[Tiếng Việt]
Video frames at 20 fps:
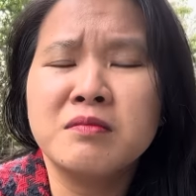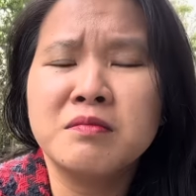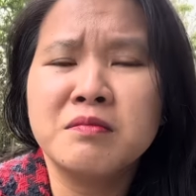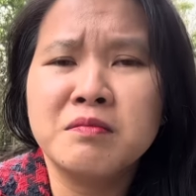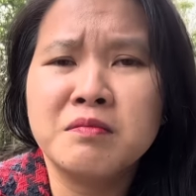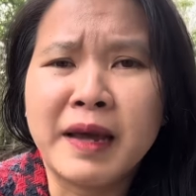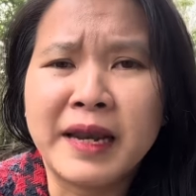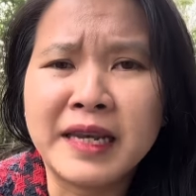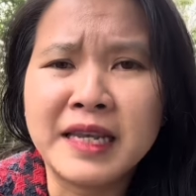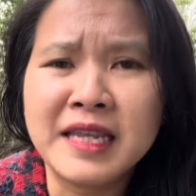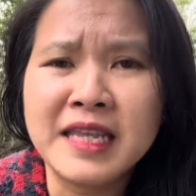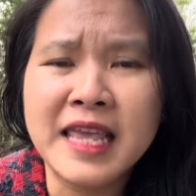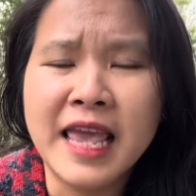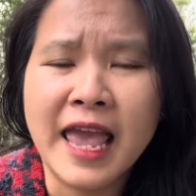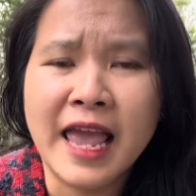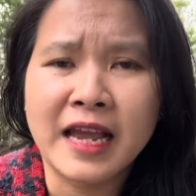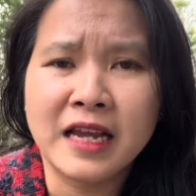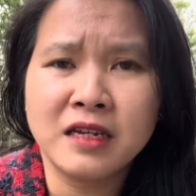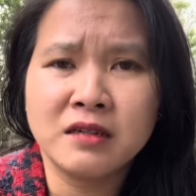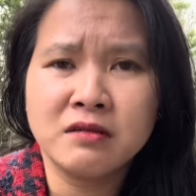mạnh
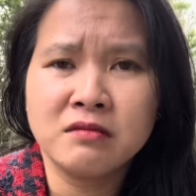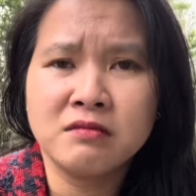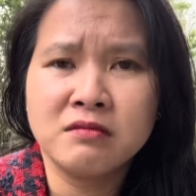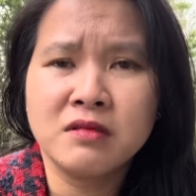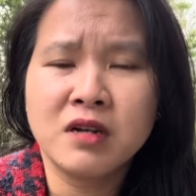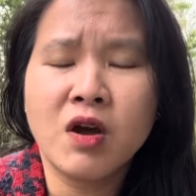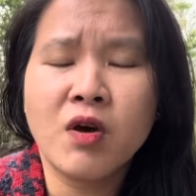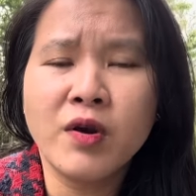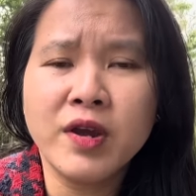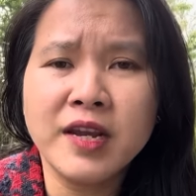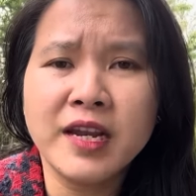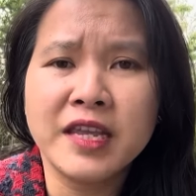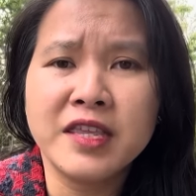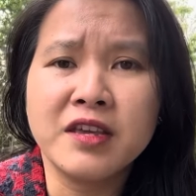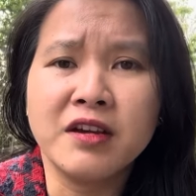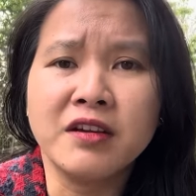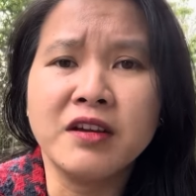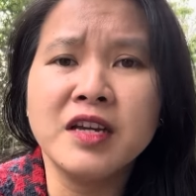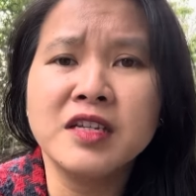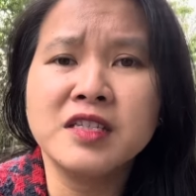dạn nói ra
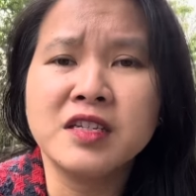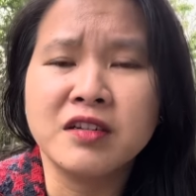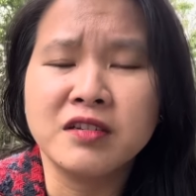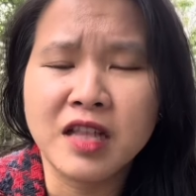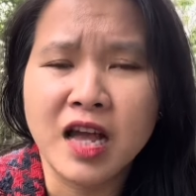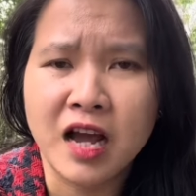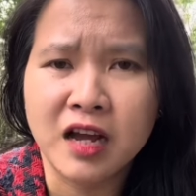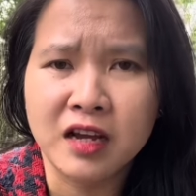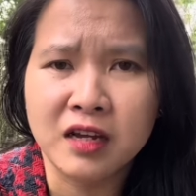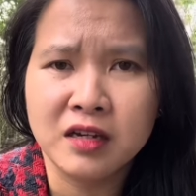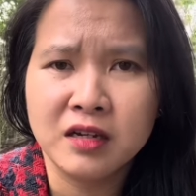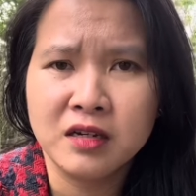những cái sự thật